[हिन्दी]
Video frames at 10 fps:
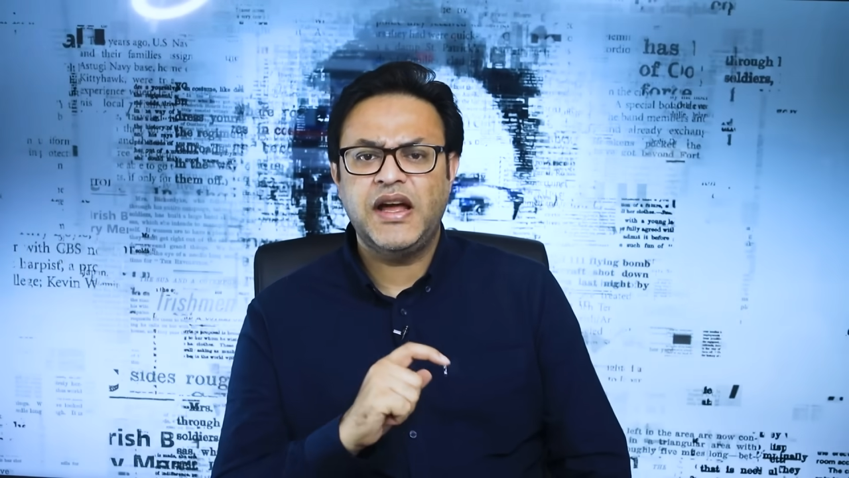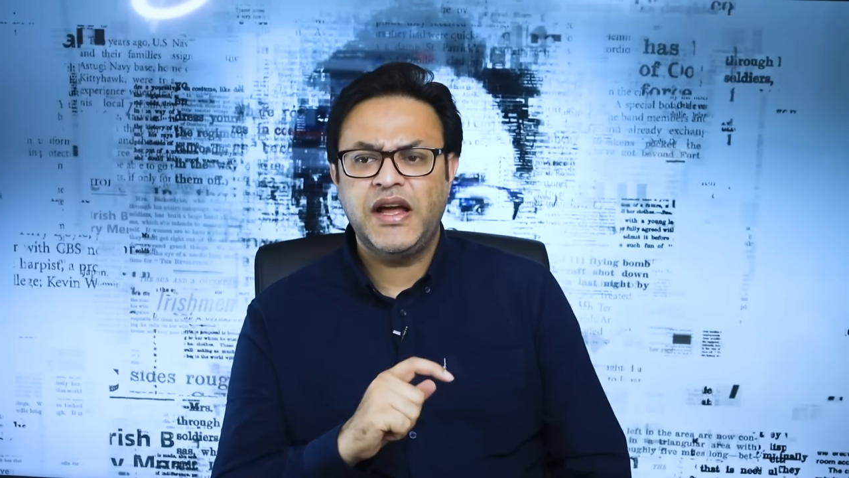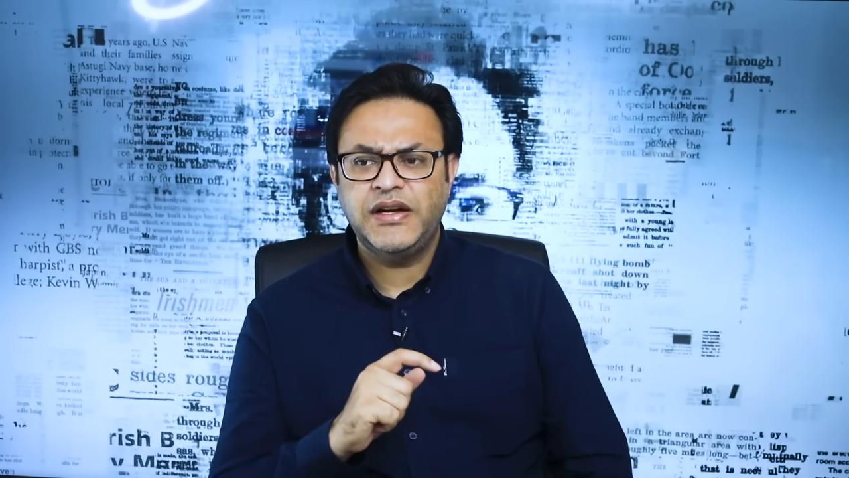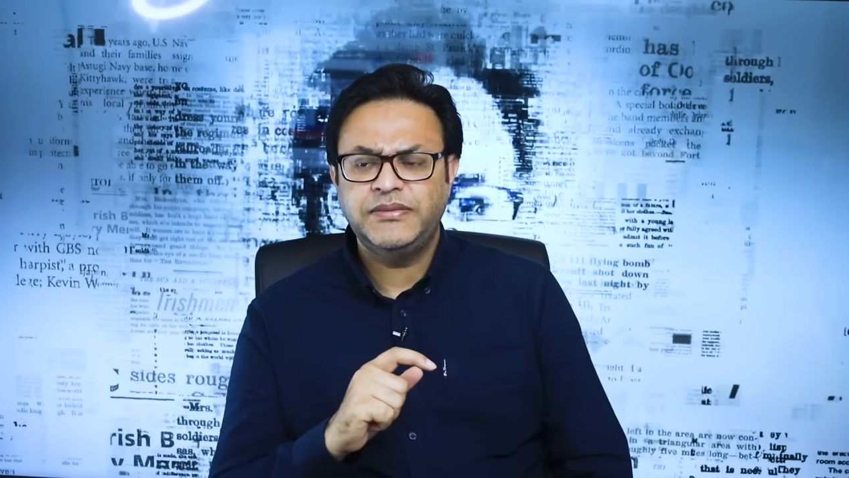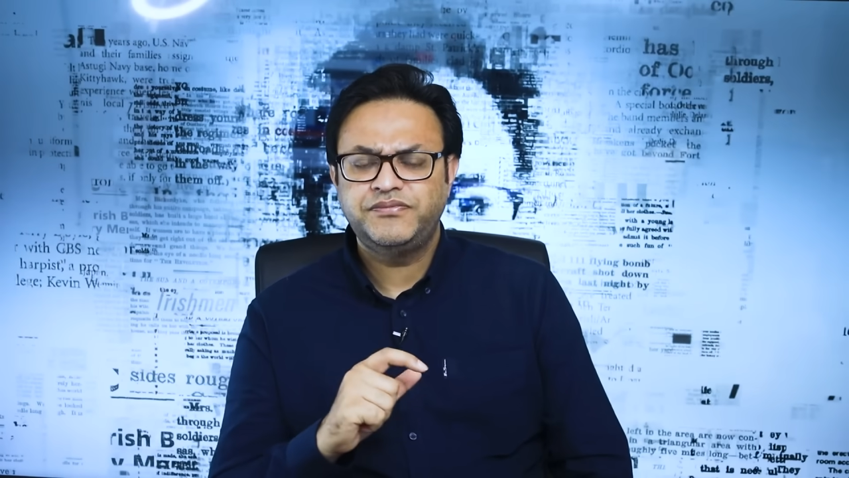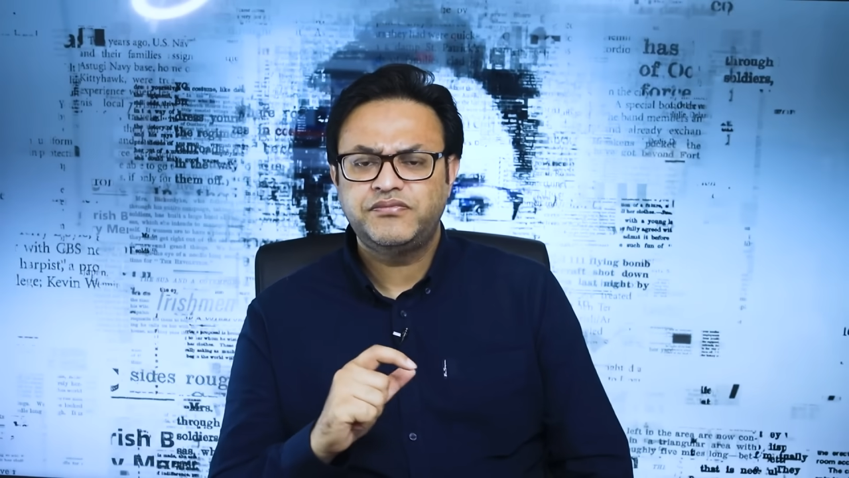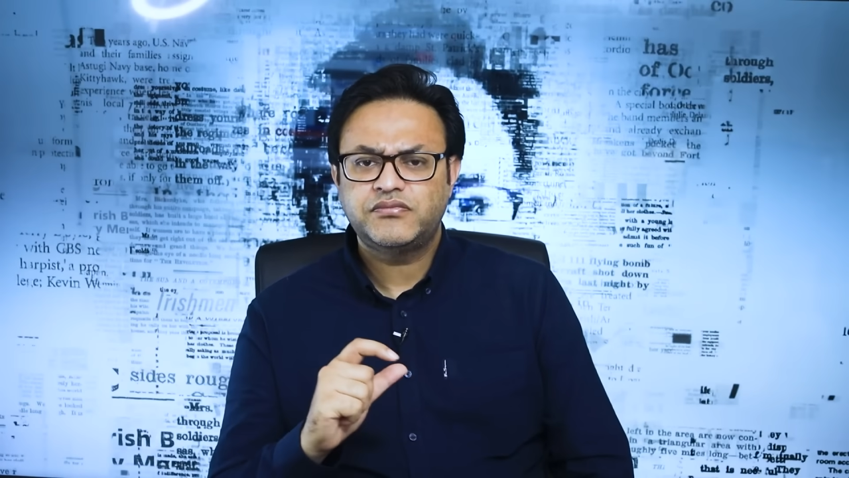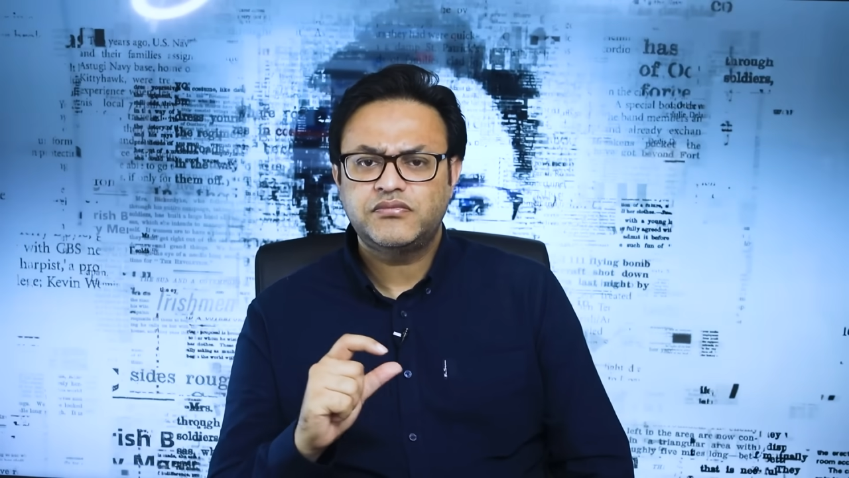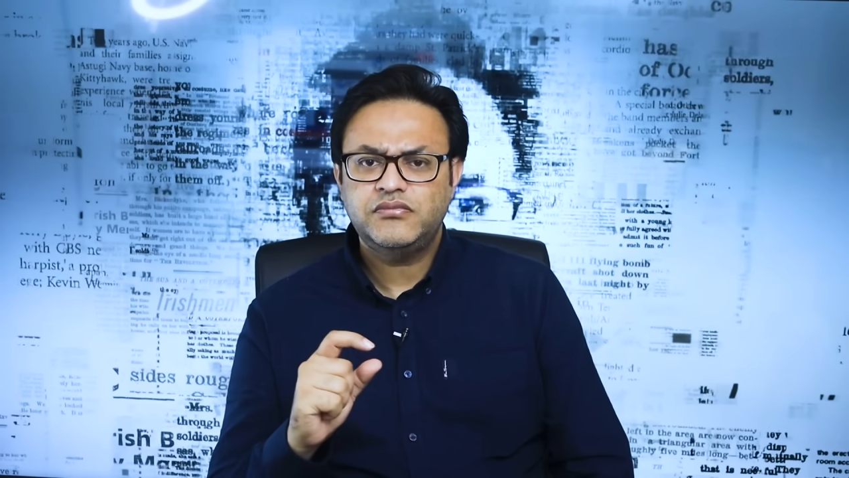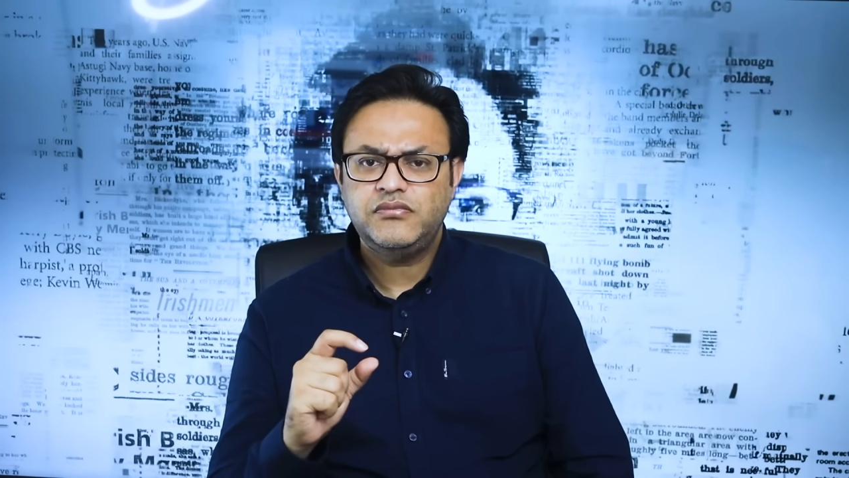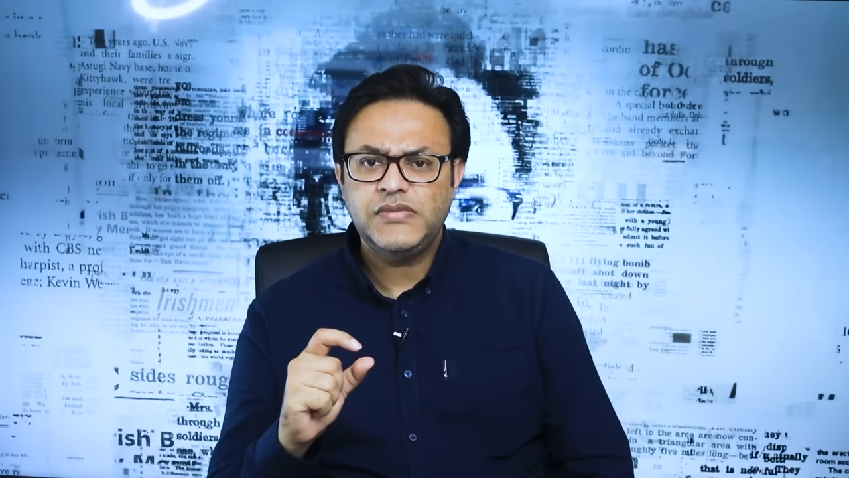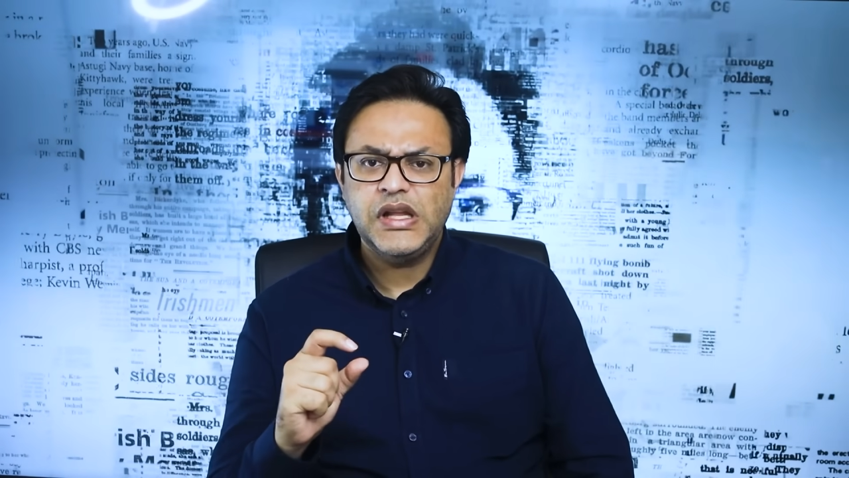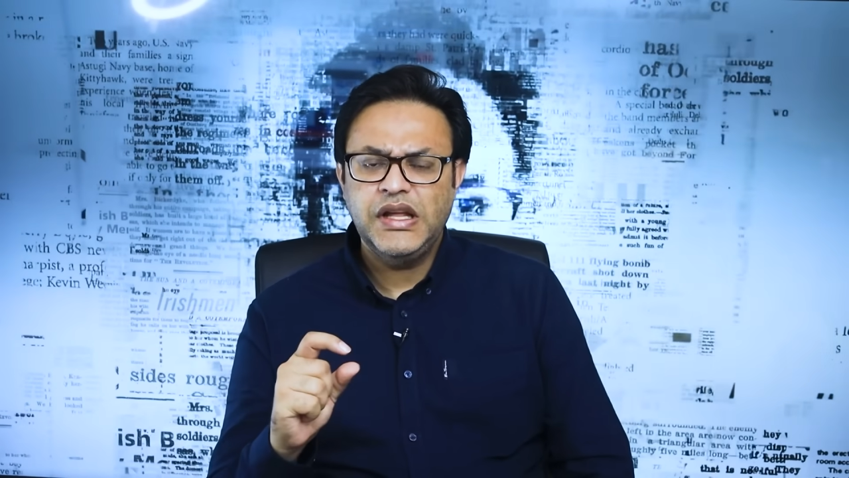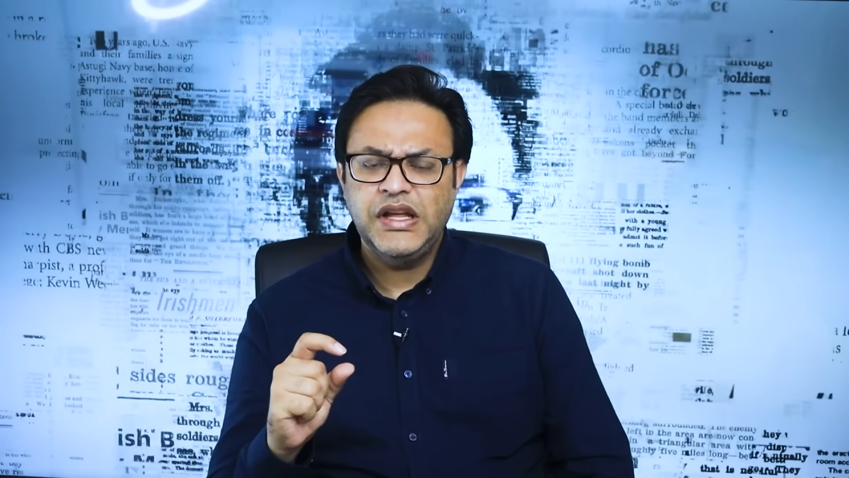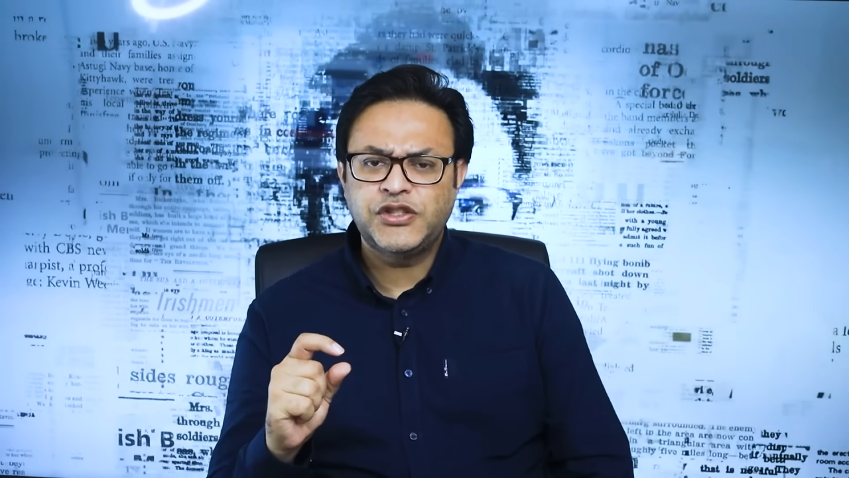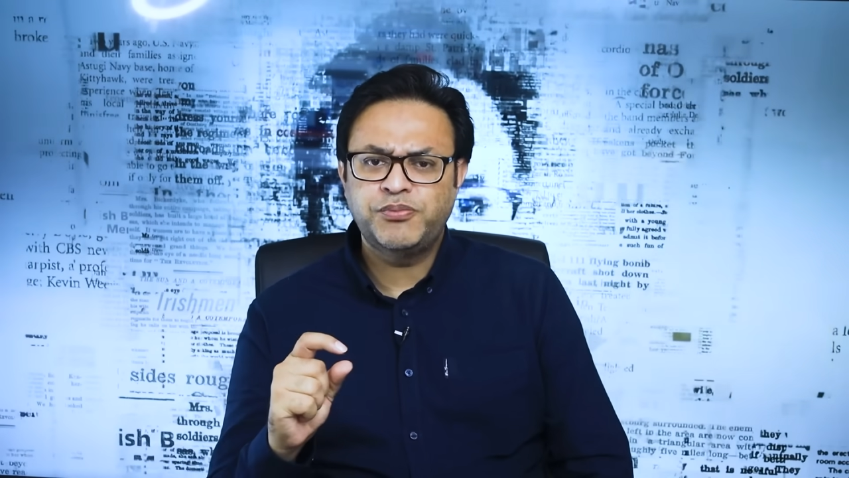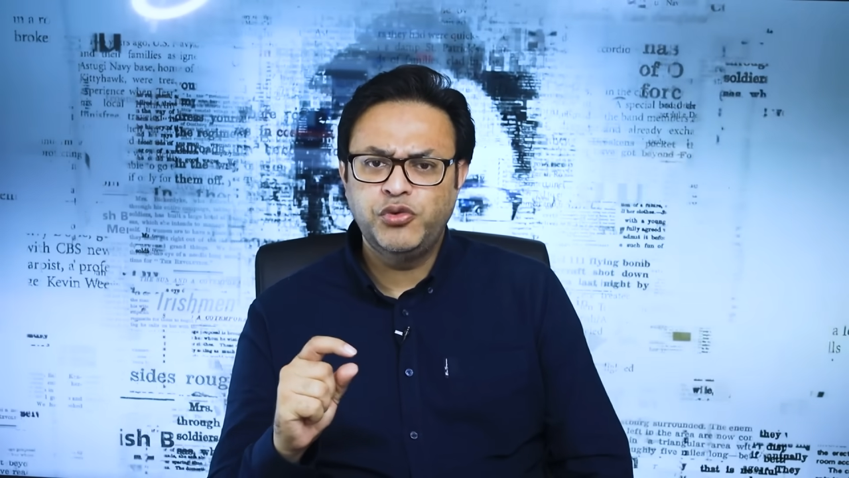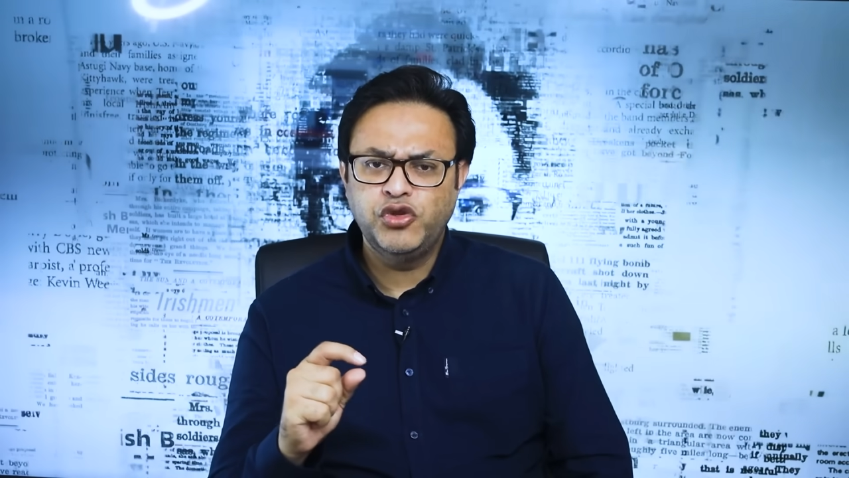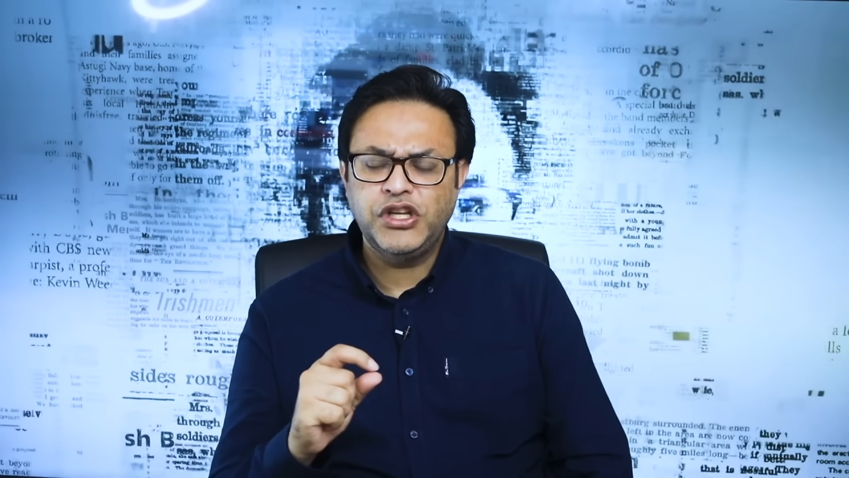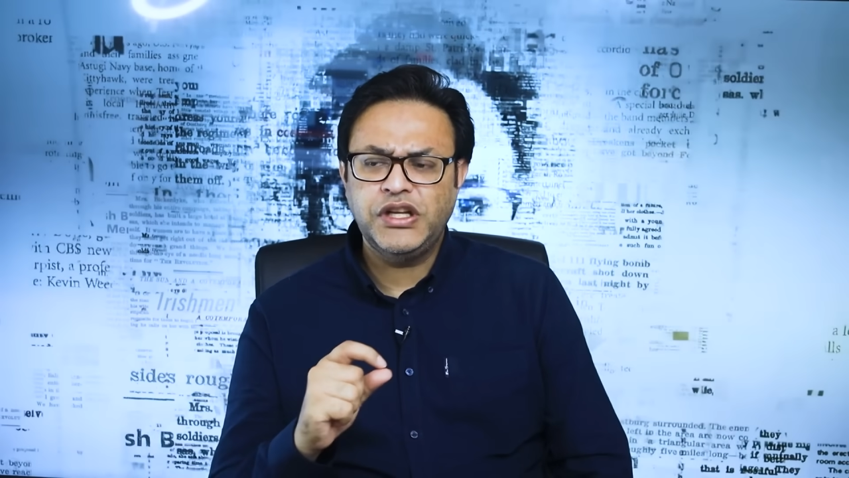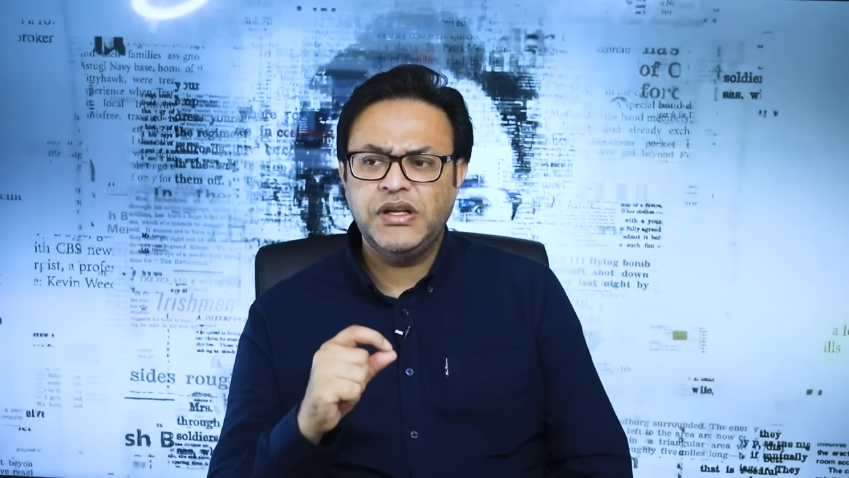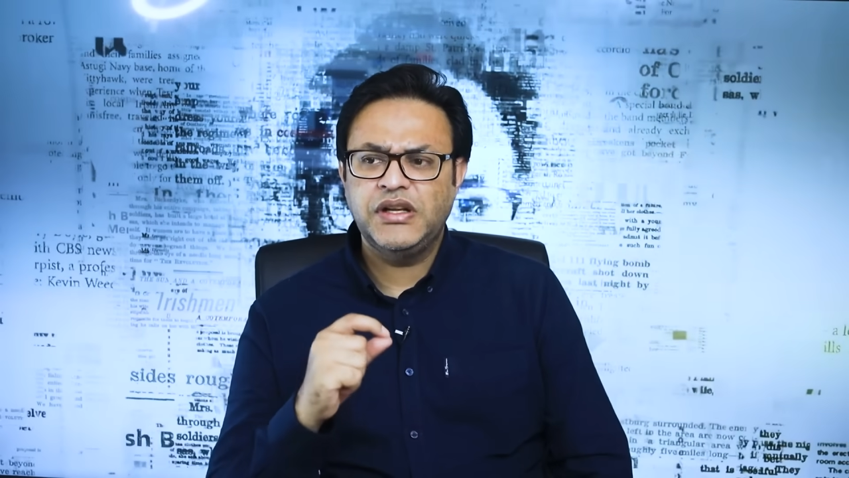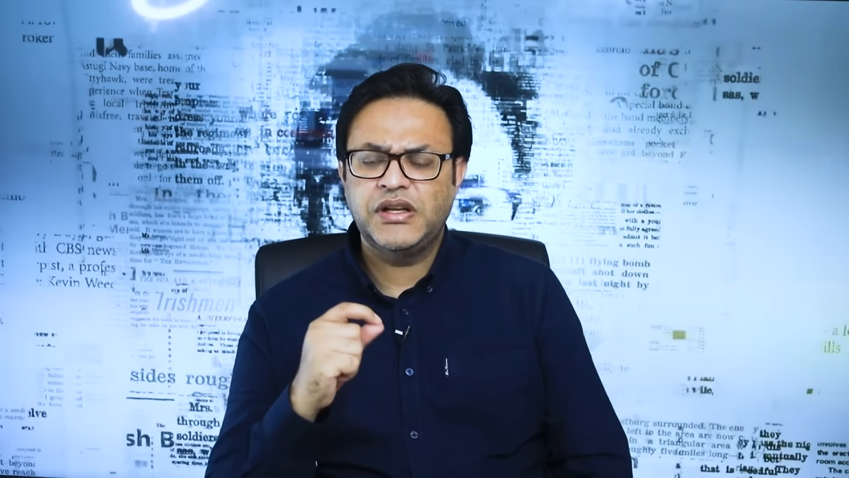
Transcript: आया इस पूरी